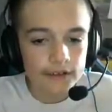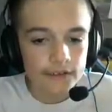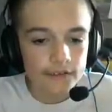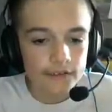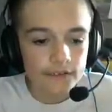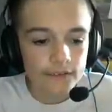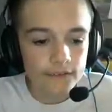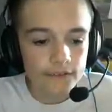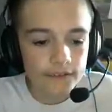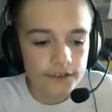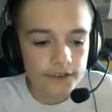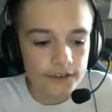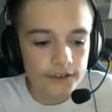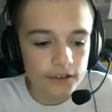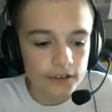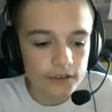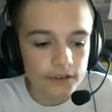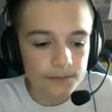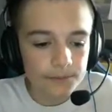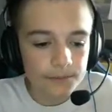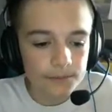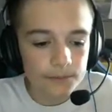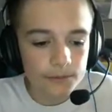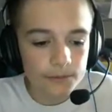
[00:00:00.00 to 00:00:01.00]
Und hier,
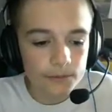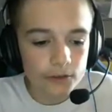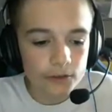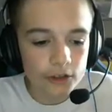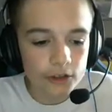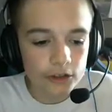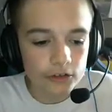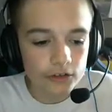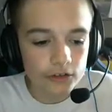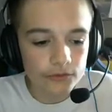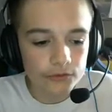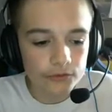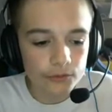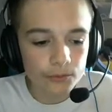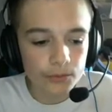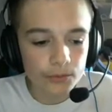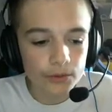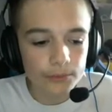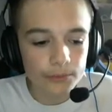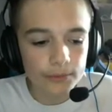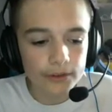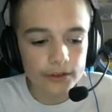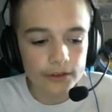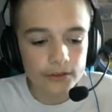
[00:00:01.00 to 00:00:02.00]
haut auf
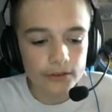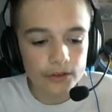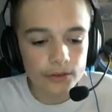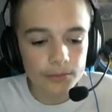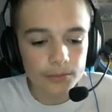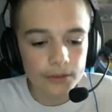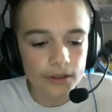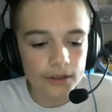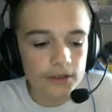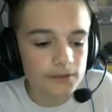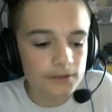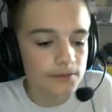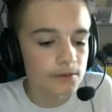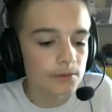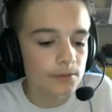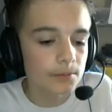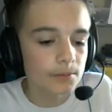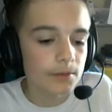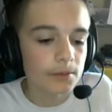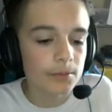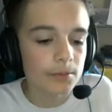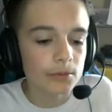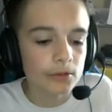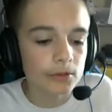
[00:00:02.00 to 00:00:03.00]
Twitter bei Shop bei
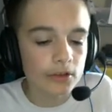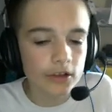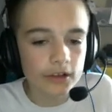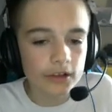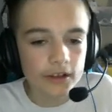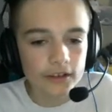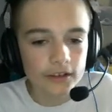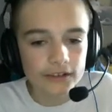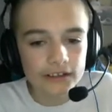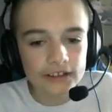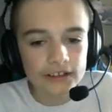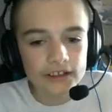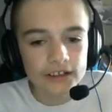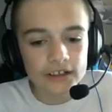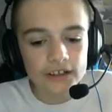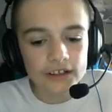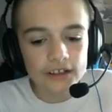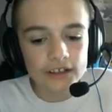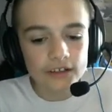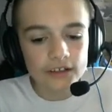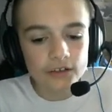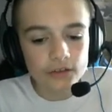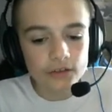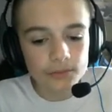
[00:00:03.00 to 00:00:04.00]
Tag her.
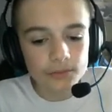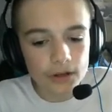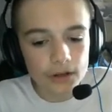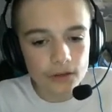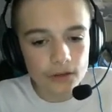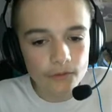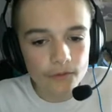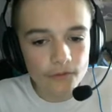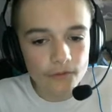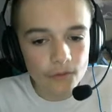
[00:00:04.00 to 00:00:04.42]
Drückt mal auf